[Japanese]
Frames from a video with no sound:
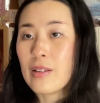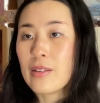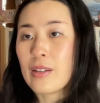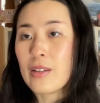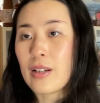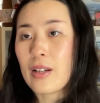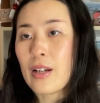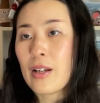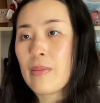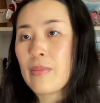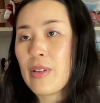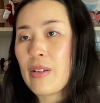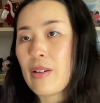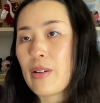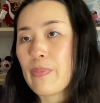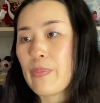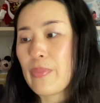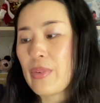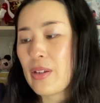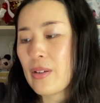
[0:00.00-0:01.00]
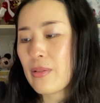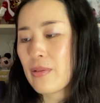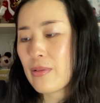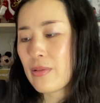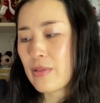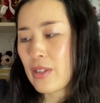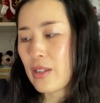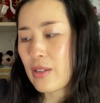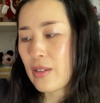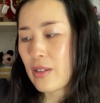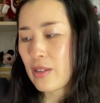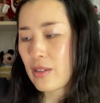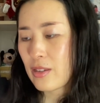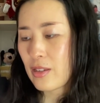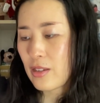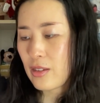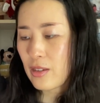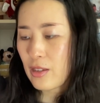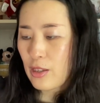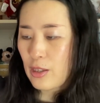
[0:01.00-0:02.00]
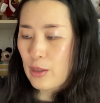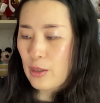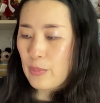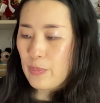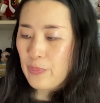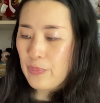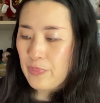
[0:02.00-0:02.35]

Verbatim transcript: 中身はピンクになってて